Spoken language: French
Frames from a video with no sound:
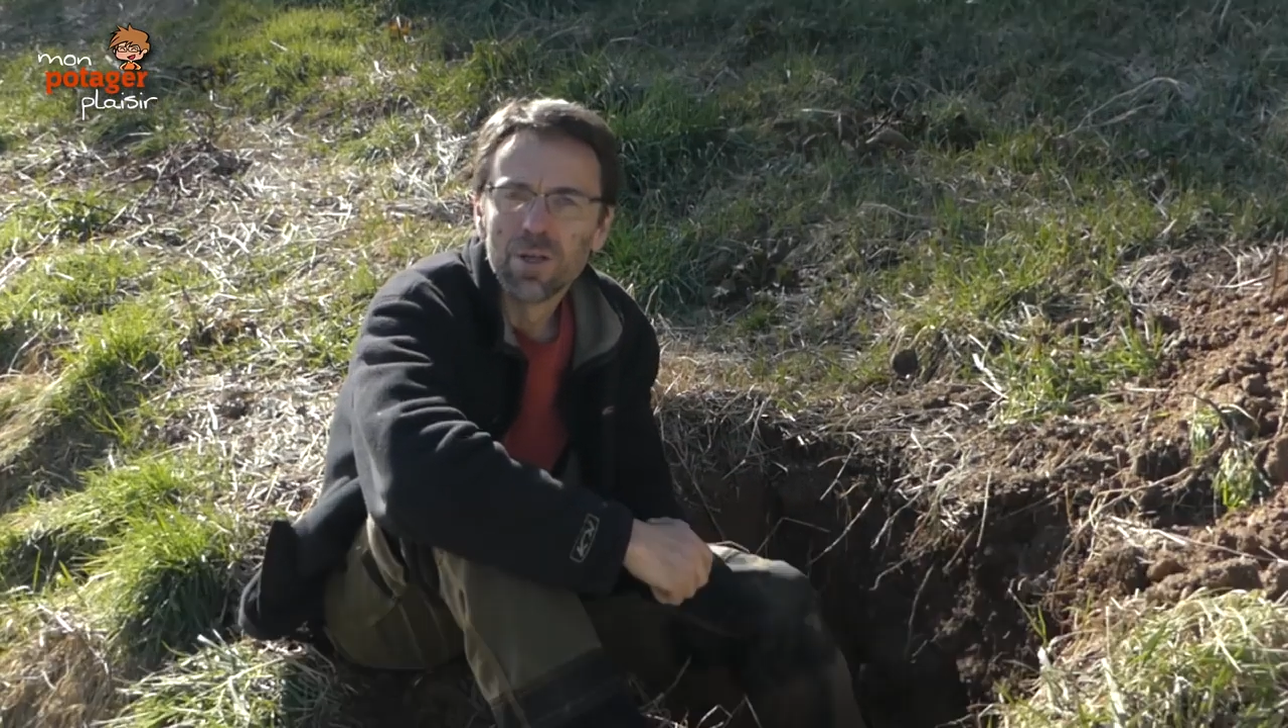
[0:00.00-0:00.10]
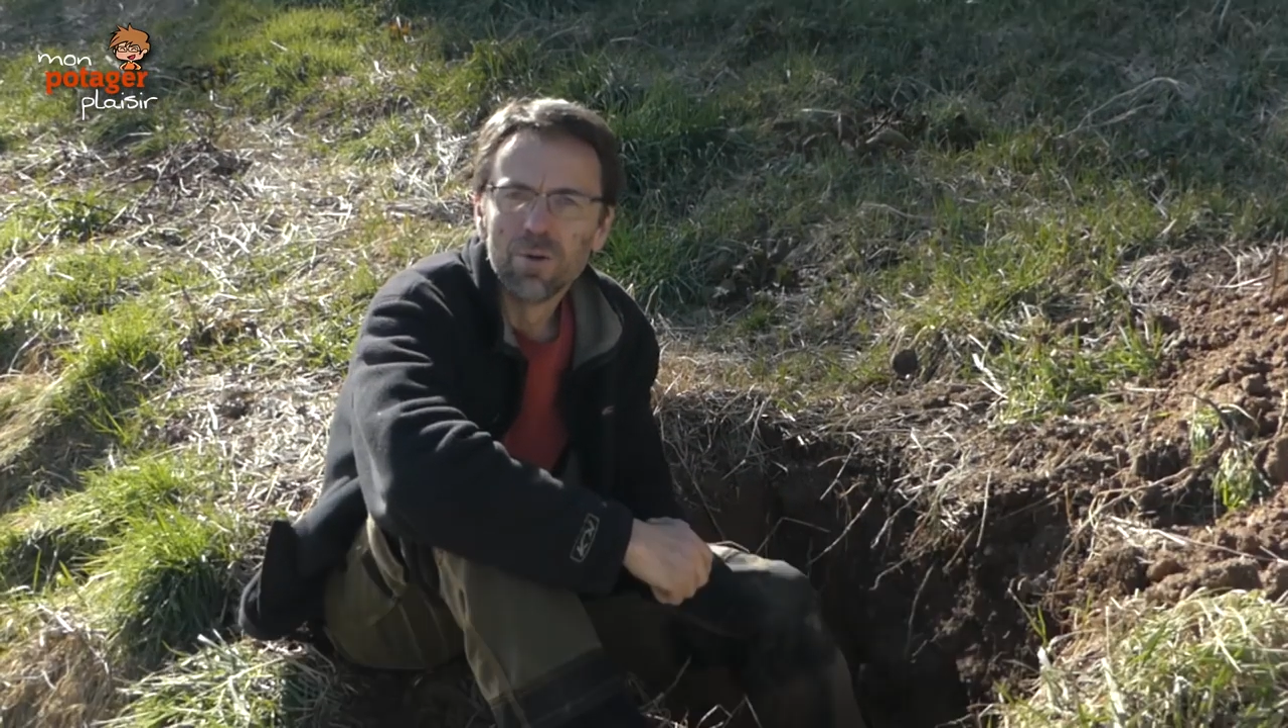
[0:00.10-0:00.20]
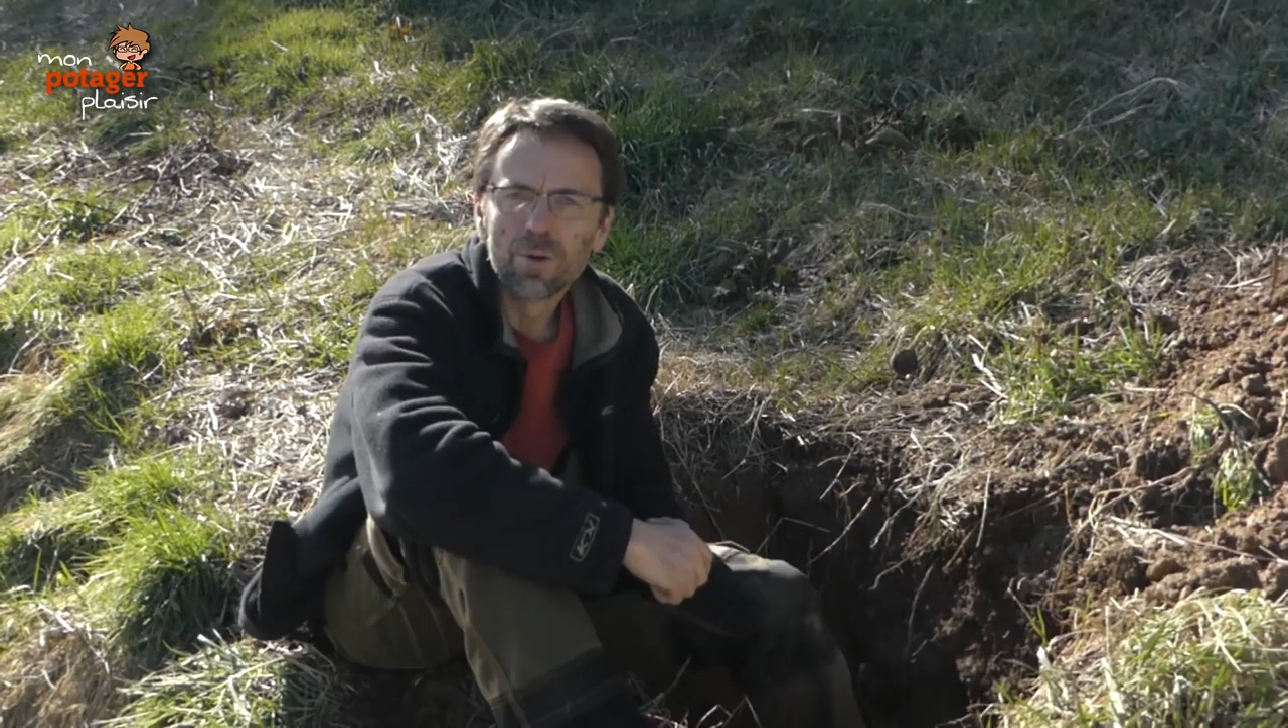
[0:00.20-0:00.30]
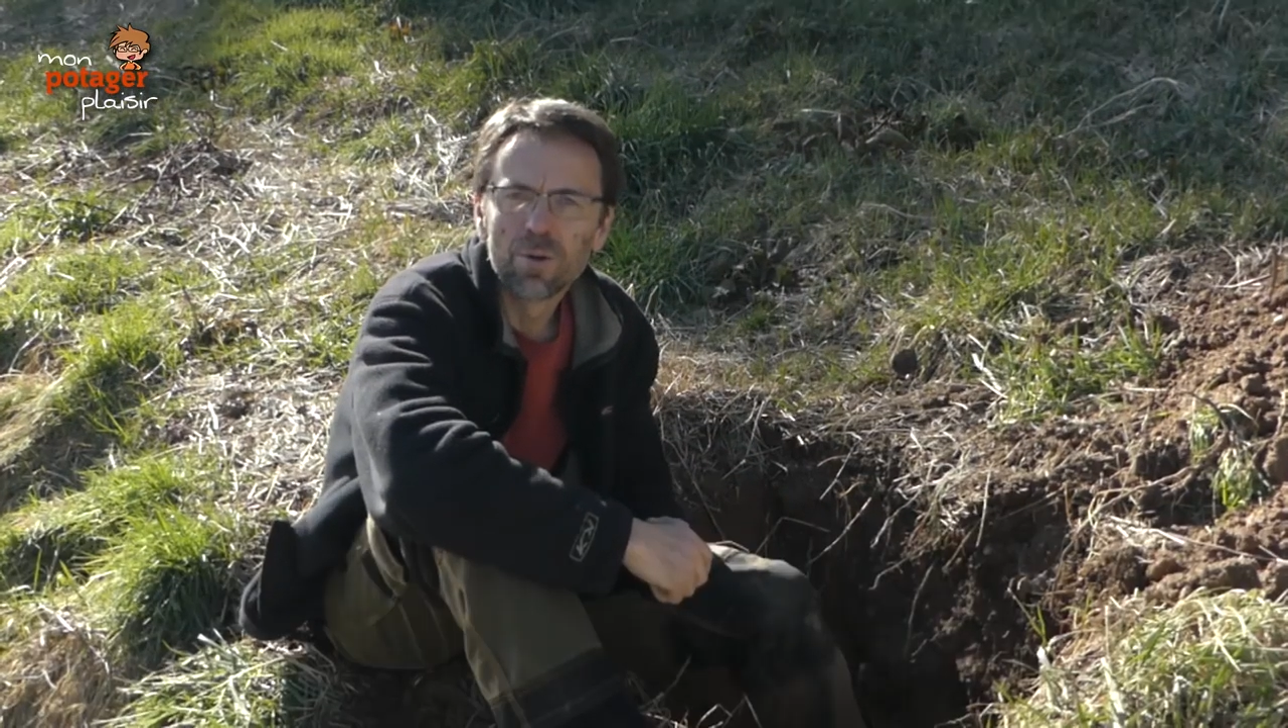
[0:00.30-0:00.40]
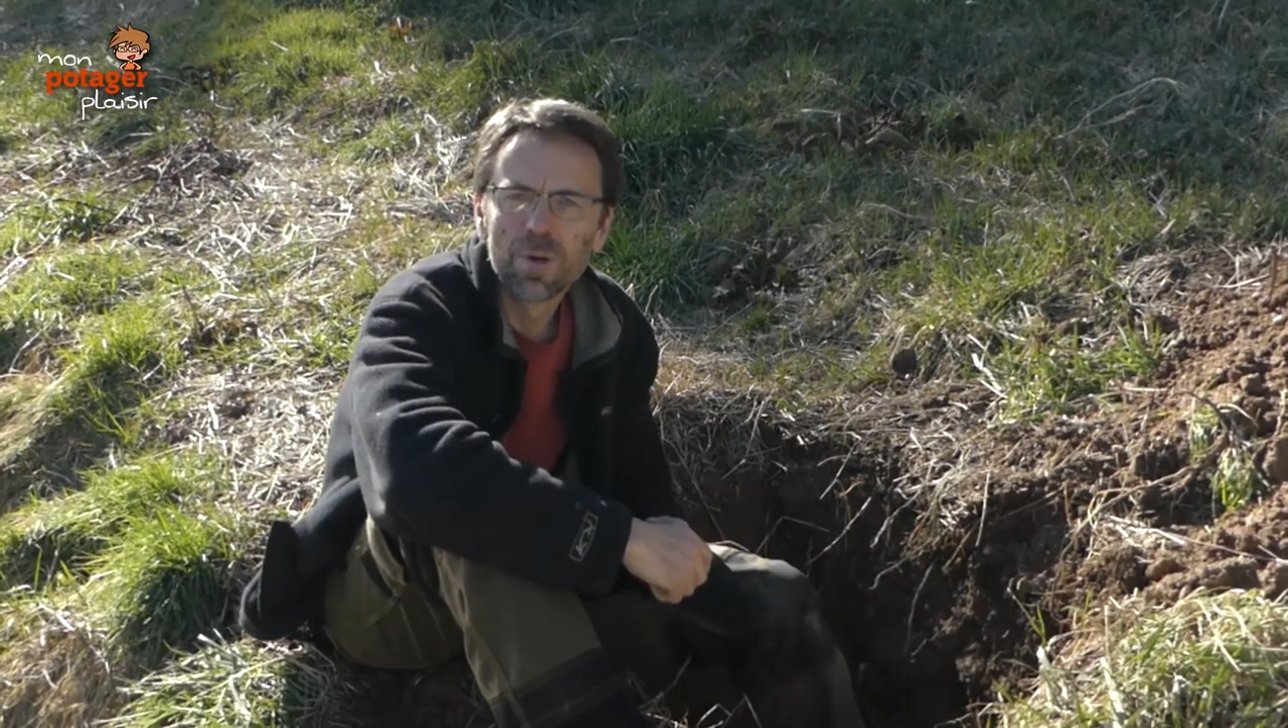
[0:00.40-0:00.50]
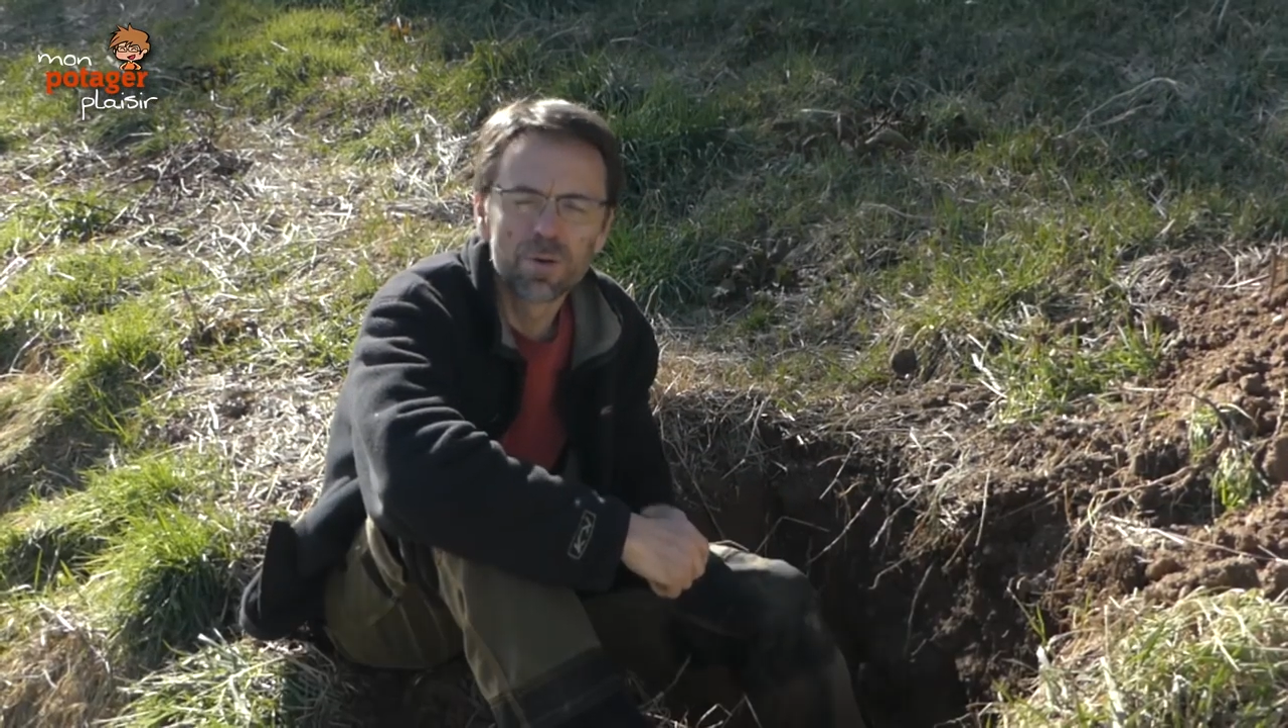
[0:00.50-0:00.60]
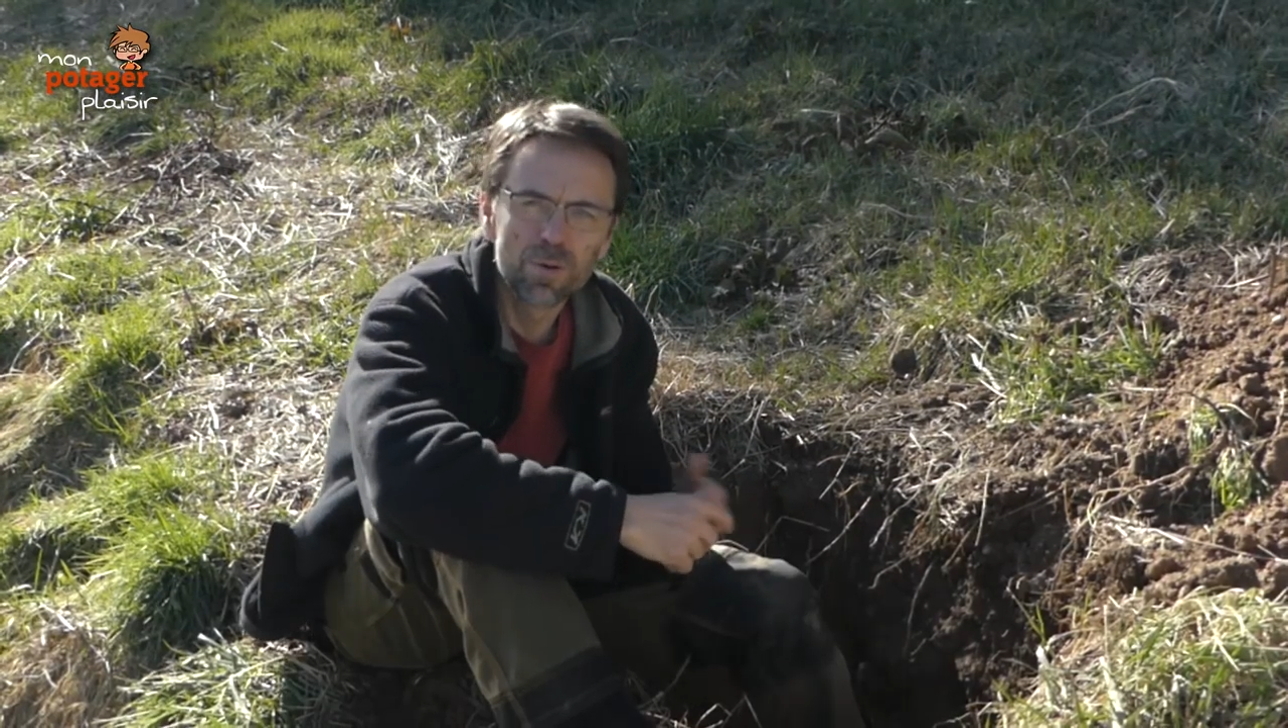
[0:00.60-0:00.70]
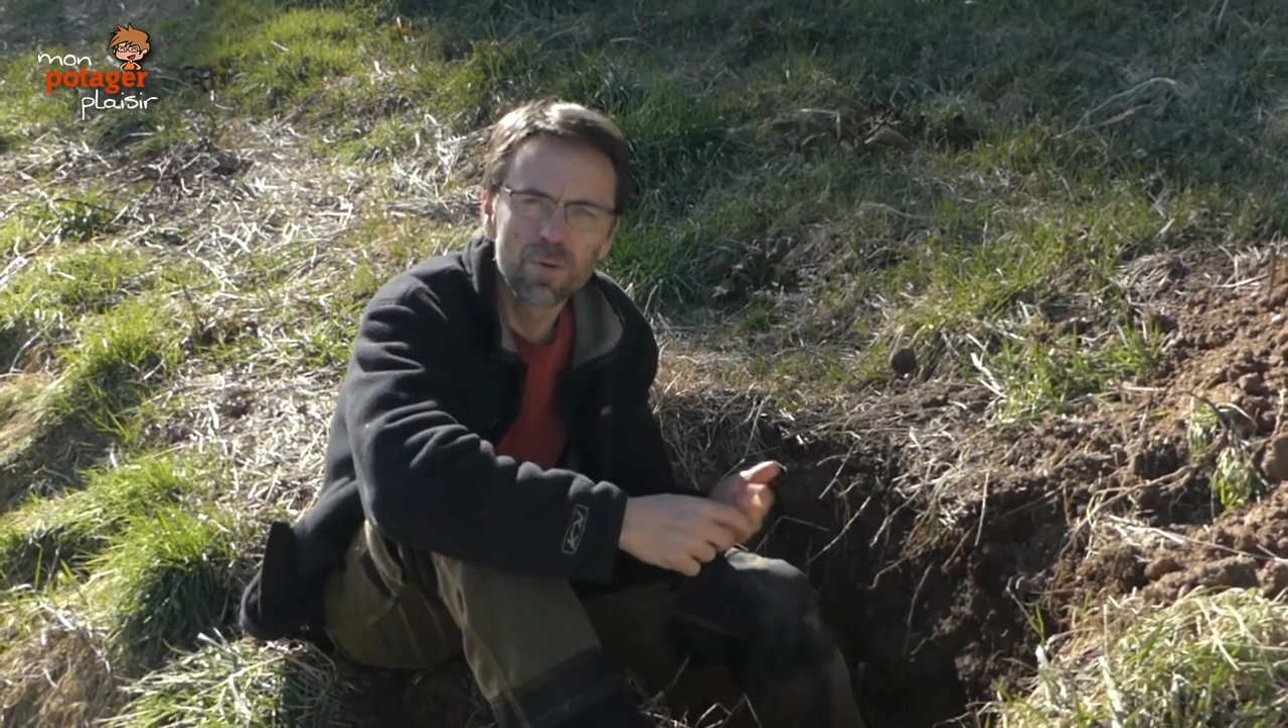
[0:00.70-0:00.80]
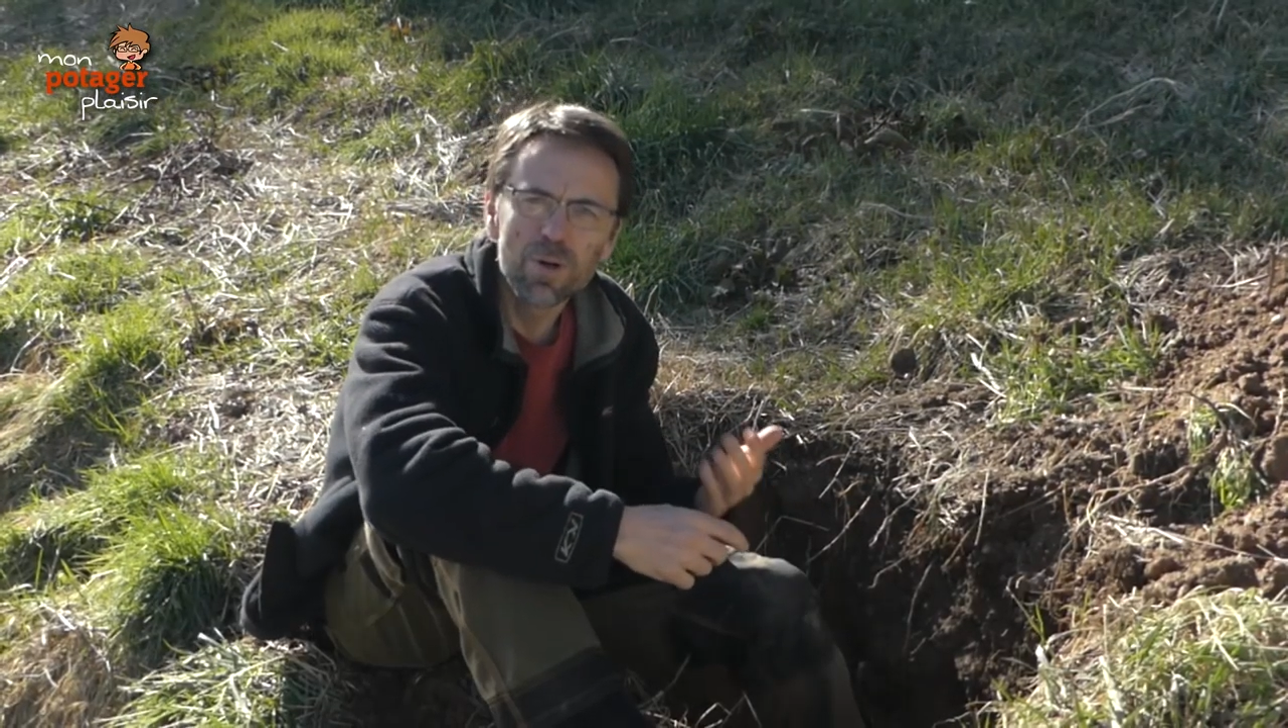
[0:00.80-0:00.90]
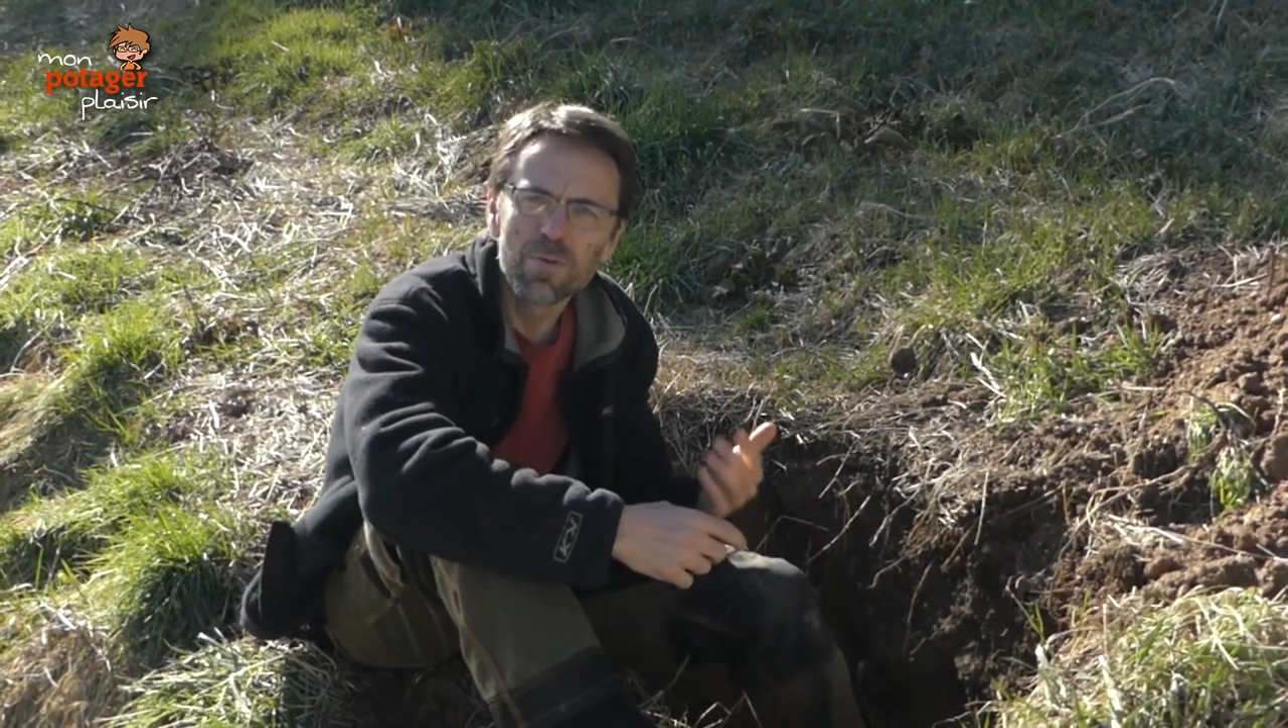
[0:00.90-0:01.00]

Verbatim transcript: Donc euh, ben ouais,